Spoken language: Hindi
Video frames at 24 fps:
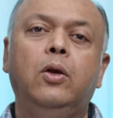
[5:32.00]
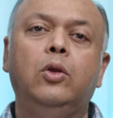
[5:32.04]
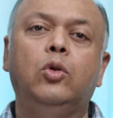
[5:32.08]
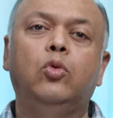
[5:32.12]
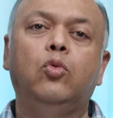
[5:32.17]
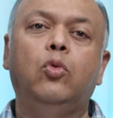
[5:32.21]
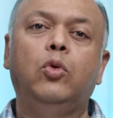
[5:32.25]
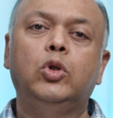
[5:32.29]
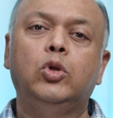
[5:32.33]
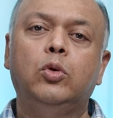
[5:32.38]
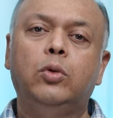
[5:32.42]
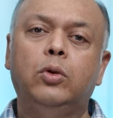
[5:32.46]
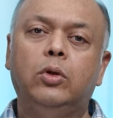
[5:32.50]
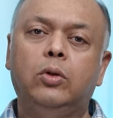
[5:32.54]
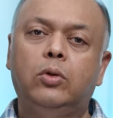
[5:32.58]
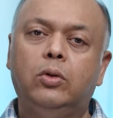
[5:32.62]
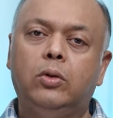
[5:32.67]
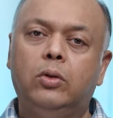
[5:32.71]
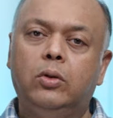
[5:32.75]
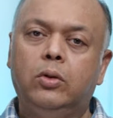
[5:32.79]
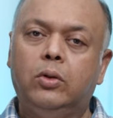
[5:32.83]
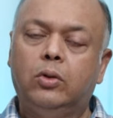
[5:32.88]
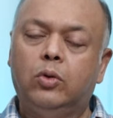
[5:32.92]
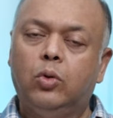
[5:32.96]
तो वो जो
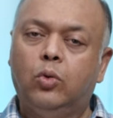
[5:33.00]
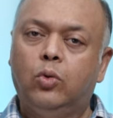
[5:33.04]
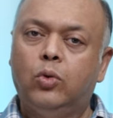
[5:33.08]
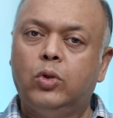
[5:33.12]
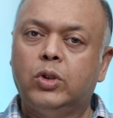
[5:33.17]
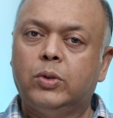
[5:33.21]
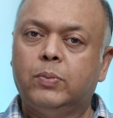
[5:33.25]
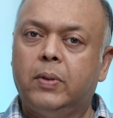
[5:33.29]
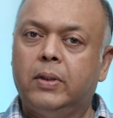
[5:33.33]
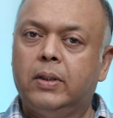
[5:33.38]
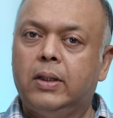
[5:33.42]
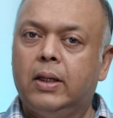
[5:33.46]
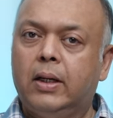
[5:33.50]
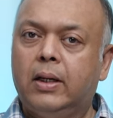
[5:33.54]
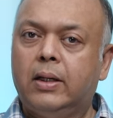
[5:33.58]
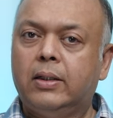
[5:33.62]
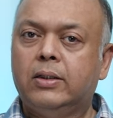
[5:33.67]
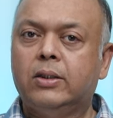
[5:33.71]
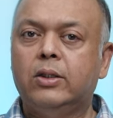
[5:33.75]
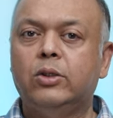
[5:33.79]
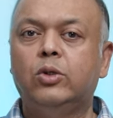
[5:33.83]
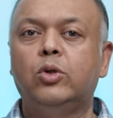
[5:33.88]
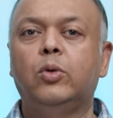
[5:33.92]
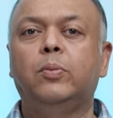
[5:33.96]
ठोस पदार्थ
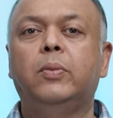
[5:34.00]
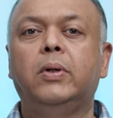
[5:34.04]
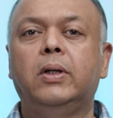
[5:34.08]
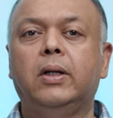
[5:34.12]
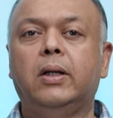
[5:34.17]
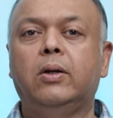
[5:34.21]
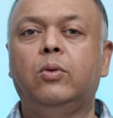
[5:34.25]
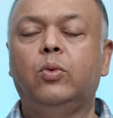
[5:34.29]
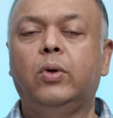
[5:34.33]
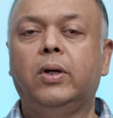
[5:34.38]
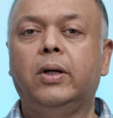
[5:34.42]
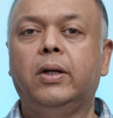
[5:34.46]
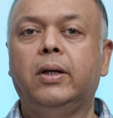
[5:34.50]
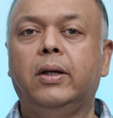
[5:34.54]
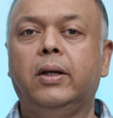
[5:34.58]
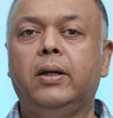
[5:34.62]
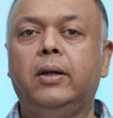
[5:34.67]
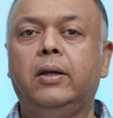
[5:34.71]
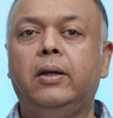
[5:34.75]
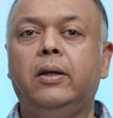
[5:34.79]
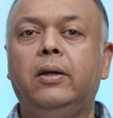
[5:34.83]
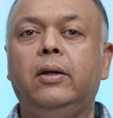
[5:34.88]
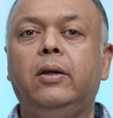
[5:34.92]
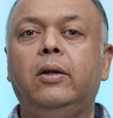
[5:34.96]
से जो बना हुआ है
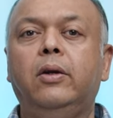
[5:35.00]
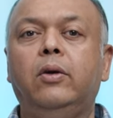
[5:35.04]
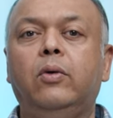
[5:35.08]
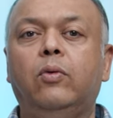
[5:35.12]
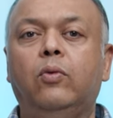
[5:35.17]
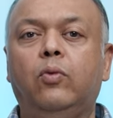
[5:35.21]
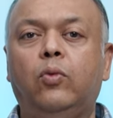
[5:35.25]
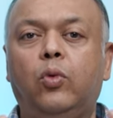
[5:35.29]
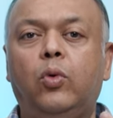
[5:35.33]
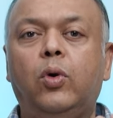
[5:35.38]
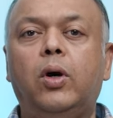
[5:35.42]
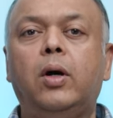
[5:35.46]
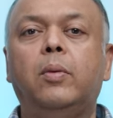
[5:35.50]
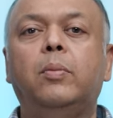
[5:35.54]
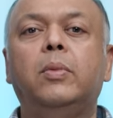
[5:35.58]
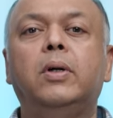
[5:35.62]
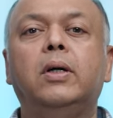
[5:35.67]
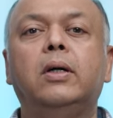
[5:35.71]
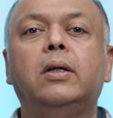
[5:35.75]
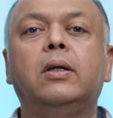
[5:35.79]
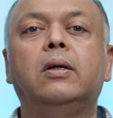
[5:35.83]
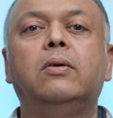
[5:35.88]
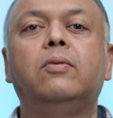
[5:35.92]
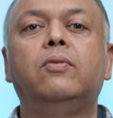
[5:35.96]
वो
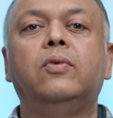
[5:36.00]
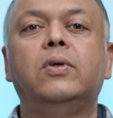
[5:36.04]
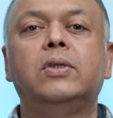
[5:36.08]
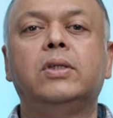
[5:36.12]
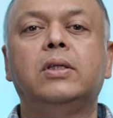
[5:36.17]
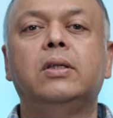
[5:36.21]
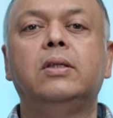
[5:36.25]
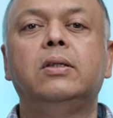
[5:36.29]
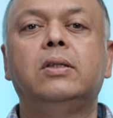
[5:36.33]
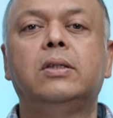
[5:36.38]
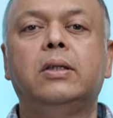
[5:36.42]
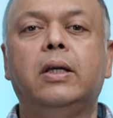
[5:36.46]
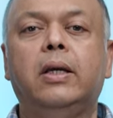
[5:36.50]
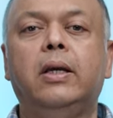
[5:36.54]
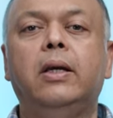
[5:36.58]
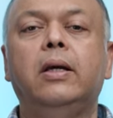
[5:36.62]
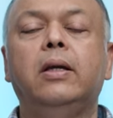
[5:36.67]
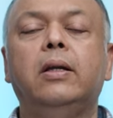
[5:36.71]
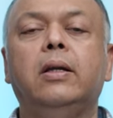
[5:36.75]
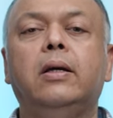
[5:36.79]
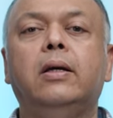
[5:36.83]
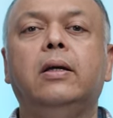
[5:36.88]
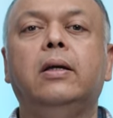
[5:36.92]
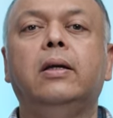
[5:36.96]
हमारा वज़न
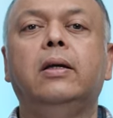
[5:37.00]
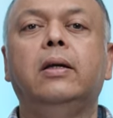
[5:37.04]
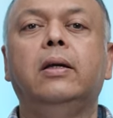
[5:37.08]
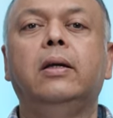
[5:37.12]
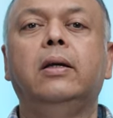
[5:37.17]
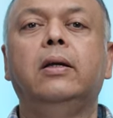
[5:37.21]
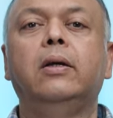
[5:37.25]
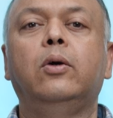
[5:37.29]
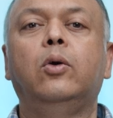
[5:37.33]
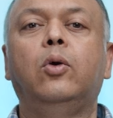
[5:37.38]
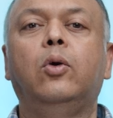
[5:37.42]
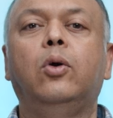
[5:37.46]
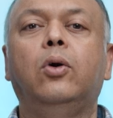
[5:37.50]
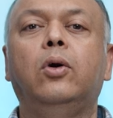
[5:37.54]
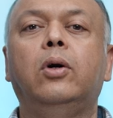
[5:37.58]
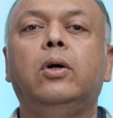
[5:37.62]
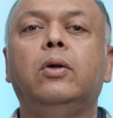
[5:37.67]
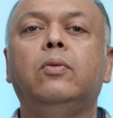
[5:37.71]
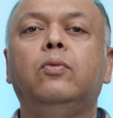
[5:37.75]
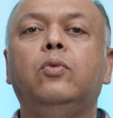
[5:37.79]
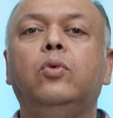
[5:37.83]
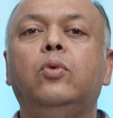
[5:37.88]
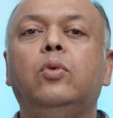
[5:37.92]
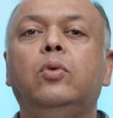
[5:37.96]
सह रहा है
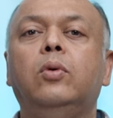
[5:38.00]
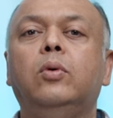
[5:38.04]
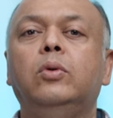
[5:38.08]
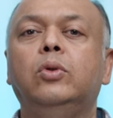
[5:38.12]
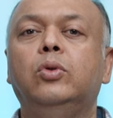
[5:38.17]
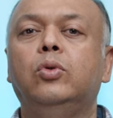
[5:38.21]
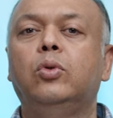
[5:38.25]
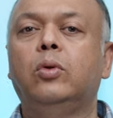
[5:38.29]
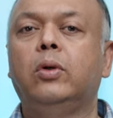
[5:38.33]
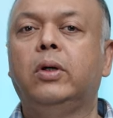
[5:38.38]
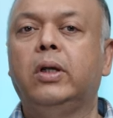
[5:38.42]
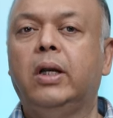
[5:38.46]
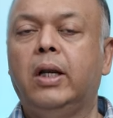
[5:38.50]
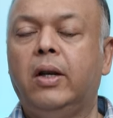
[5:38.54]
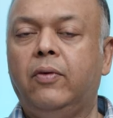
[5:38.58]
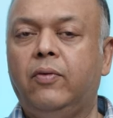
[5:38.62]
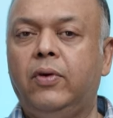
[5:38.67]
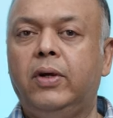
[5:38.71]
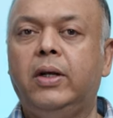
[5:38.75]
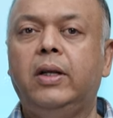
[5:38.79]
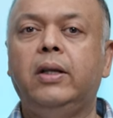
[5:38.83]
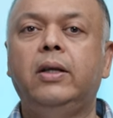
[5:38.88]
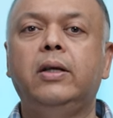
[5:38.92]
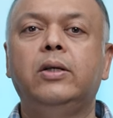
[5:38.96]
और वो जो
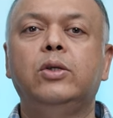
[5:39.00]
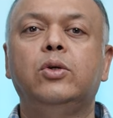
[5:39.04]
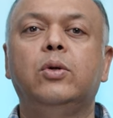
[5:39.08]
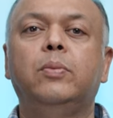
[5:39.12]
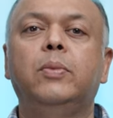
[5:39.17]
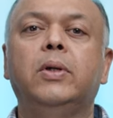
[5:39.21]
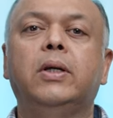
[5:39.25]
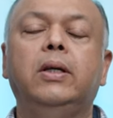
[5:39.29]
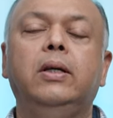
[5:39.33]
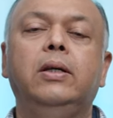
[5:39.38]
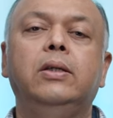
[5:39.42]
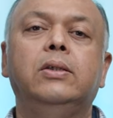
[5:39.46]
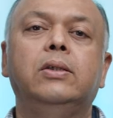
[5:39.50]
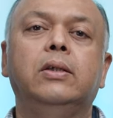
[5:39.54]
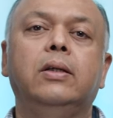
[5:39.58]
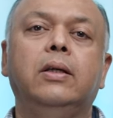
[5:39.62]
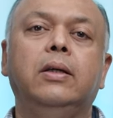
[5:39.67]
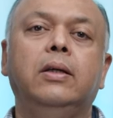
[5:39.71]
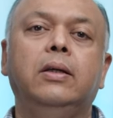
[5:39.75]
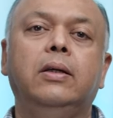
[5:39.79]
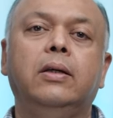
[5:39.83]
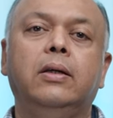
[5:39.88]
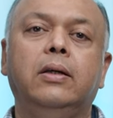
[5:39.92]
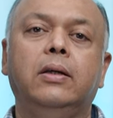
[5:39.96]
ग्रेविटी है जो हमें खींच
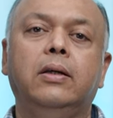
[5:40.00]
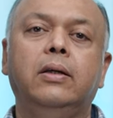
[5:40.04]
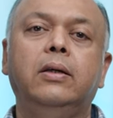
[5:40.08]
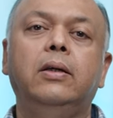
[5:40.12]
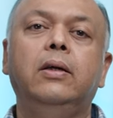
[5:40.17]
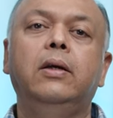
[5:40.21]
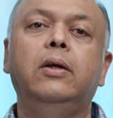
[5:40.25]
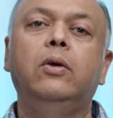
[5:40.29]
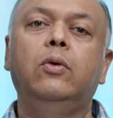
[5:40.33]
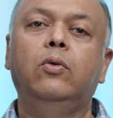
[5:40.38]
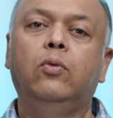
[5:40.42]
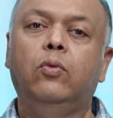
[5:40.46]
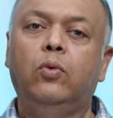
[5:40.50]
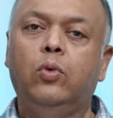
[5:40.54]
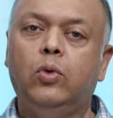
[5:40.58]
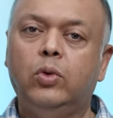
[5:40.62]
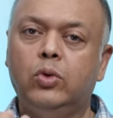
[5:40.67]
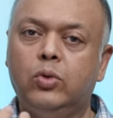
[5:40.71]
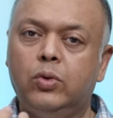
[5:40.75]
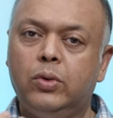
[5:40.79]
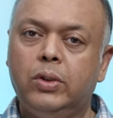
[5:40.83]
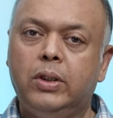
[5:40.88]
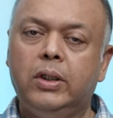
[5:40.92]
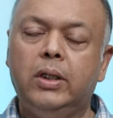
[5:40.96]
रही है वो
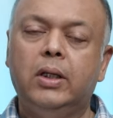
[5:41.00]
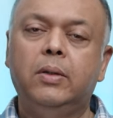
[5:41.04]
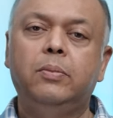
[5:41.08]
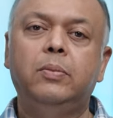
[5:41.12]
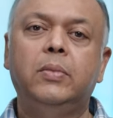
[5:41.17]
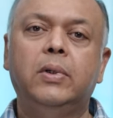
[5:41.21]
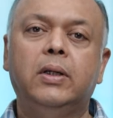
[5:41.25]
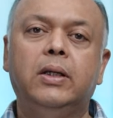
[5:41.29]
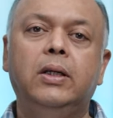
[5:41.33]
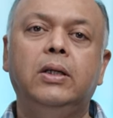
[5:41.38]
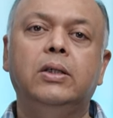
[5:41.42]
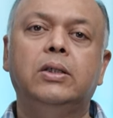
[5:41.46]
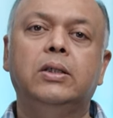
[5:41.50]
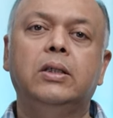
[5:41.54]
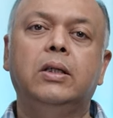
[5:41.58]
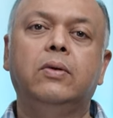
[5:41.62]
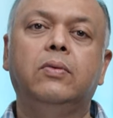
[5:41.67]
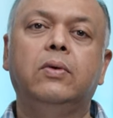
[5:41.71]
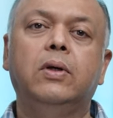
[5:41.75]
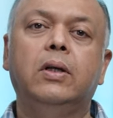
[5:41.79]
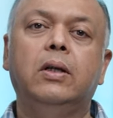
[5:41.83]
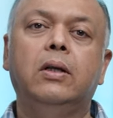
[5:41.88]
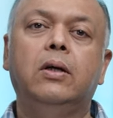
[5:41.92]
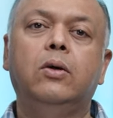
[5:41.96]
जो नियम में खींचने
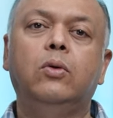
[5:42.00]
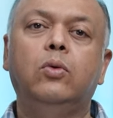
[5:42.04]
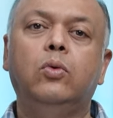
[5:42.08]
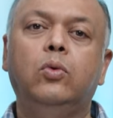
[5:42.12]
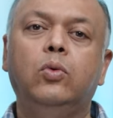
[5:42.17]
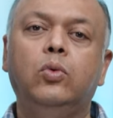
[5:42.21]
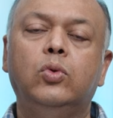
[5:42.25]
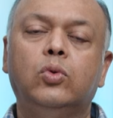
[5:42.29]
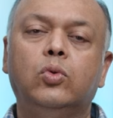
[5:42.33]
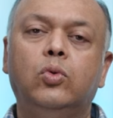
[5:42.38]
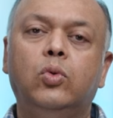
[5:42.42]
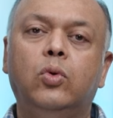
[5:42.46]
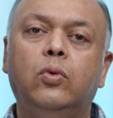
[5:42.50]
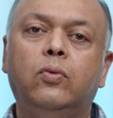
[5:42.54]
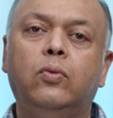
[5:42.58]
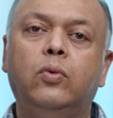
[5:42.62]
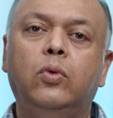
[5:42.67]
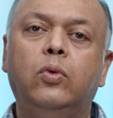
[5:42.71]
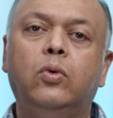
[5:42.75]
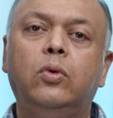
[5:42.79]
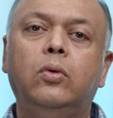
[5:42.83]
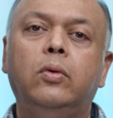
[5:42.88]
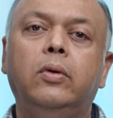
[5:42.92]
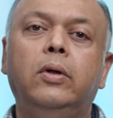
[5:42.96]
वाला उसको
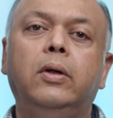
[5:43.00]
वो